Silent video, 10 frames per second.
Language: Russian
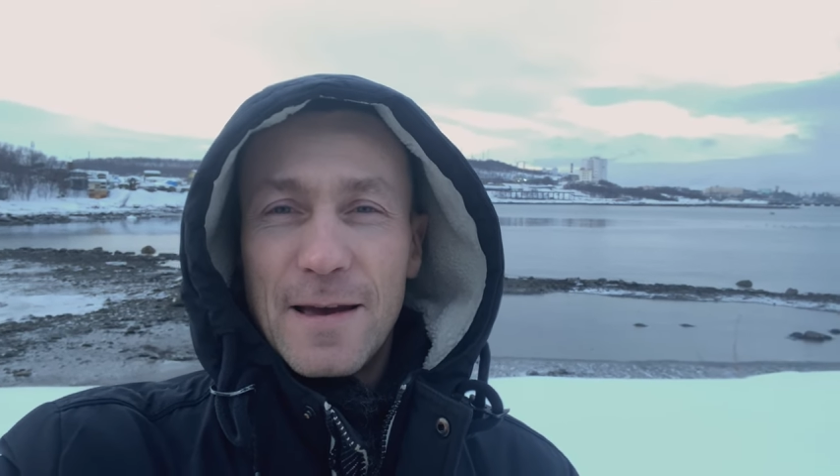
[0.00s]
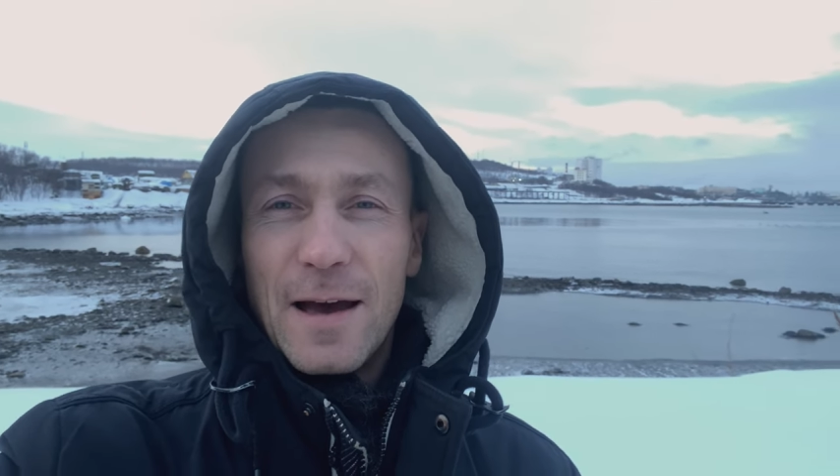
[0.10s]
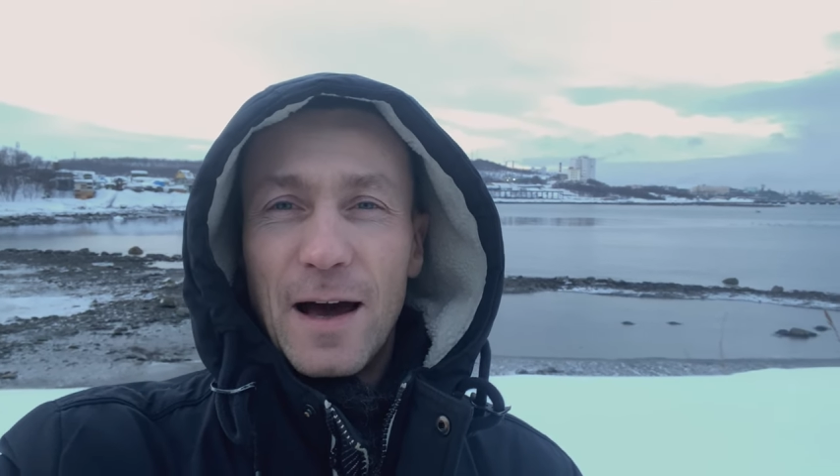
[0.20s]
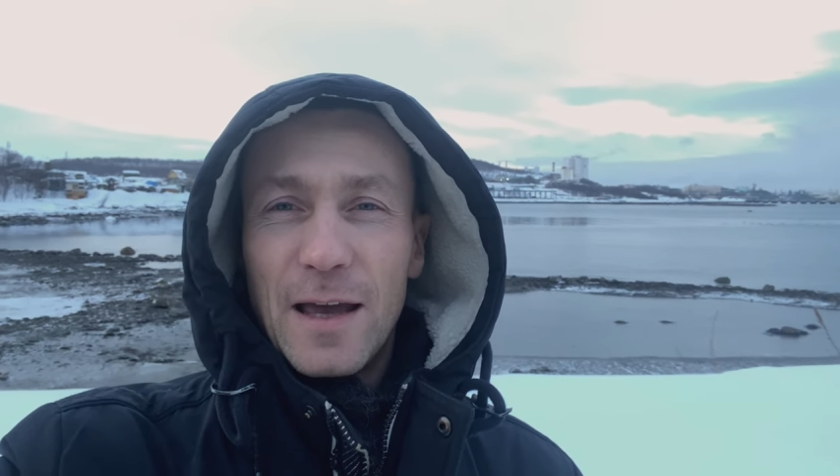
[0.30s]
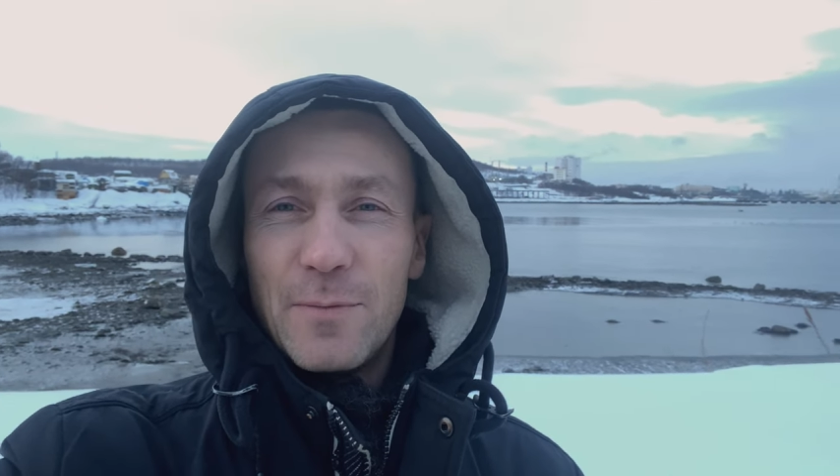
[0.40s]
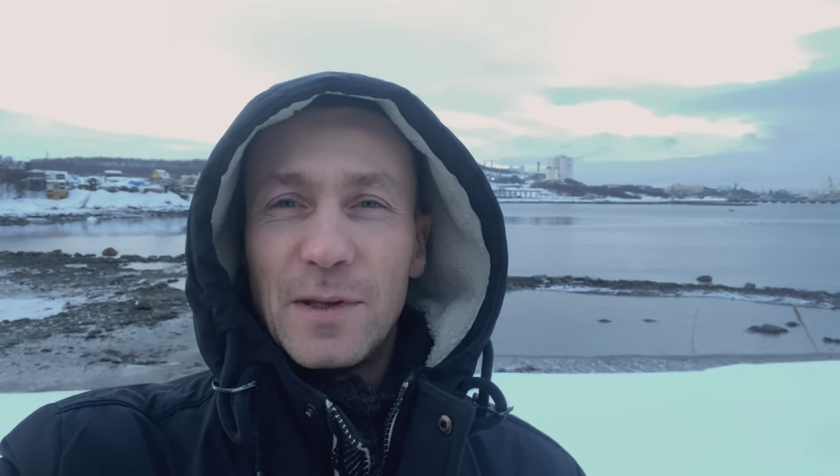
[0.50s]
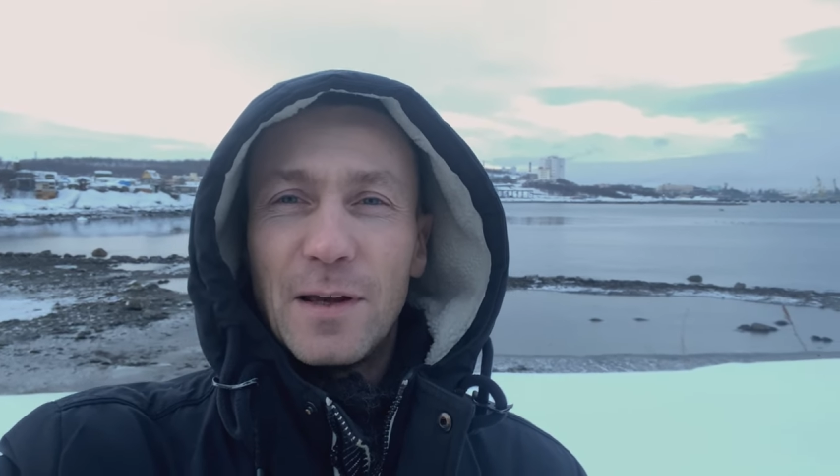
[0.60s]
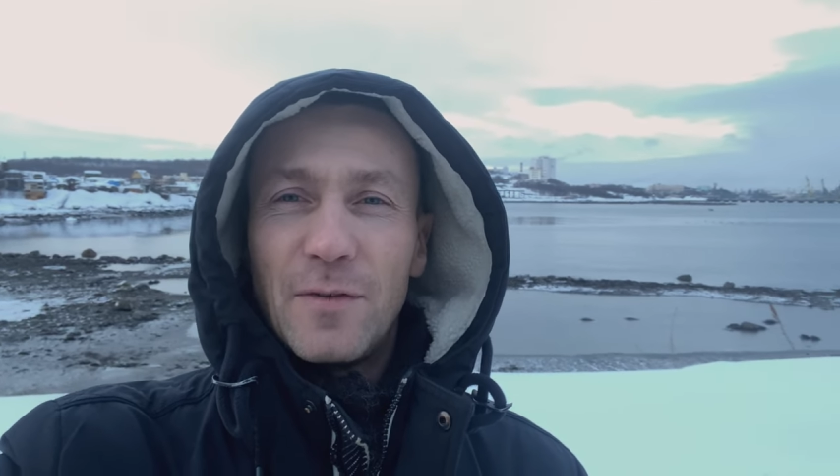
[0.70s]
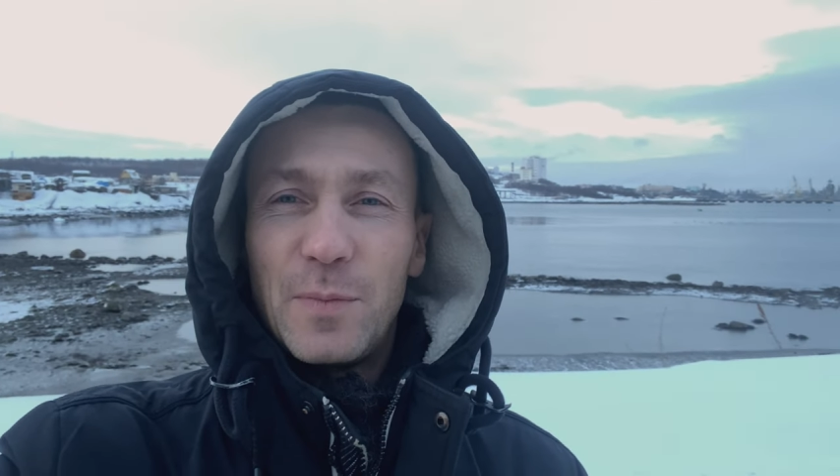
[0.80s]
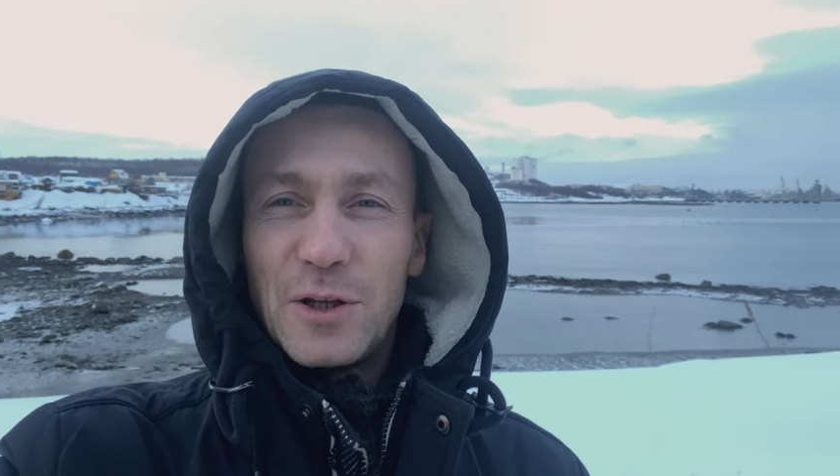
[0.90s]
а именно
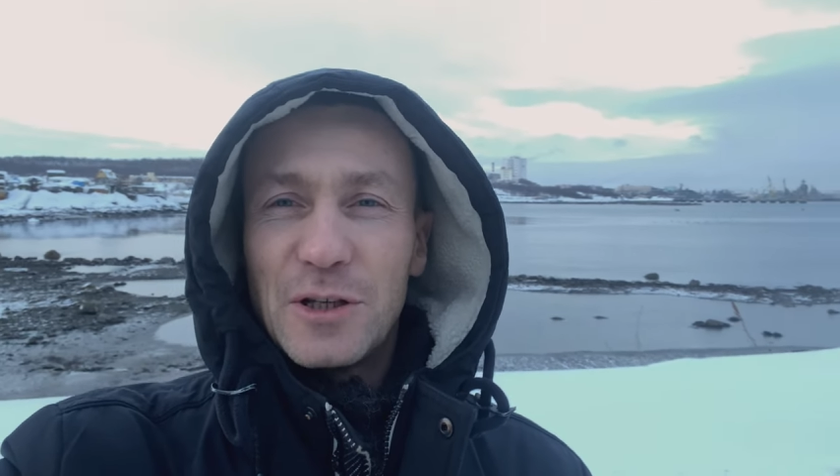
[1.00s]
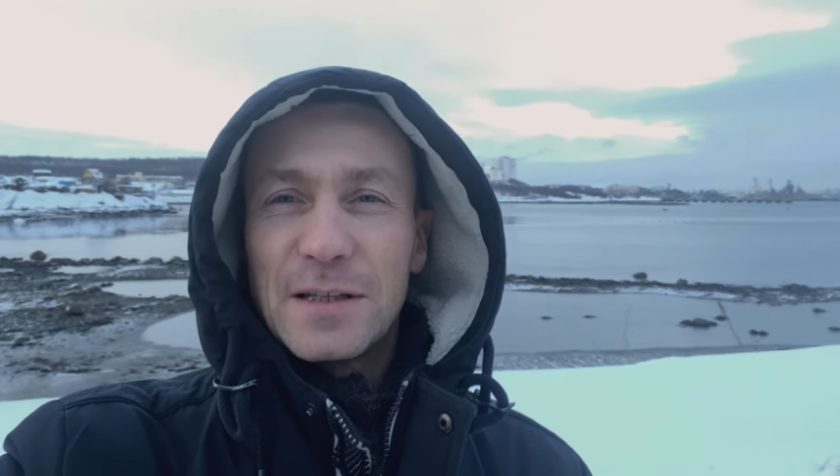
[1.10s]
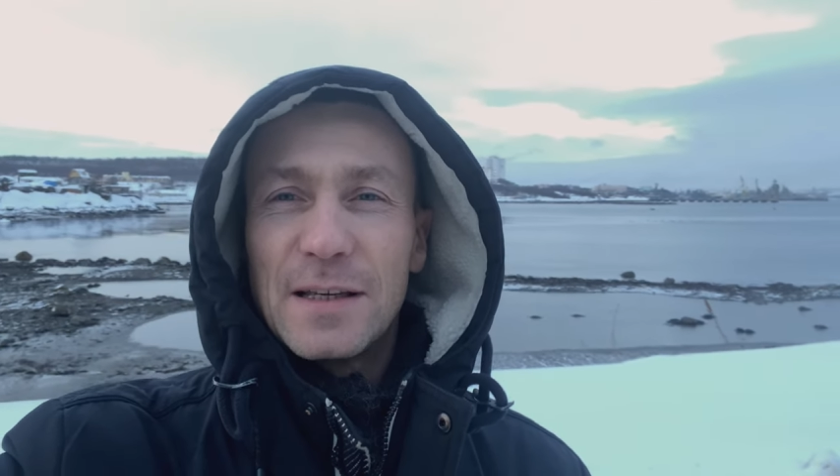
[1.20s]
в Печенский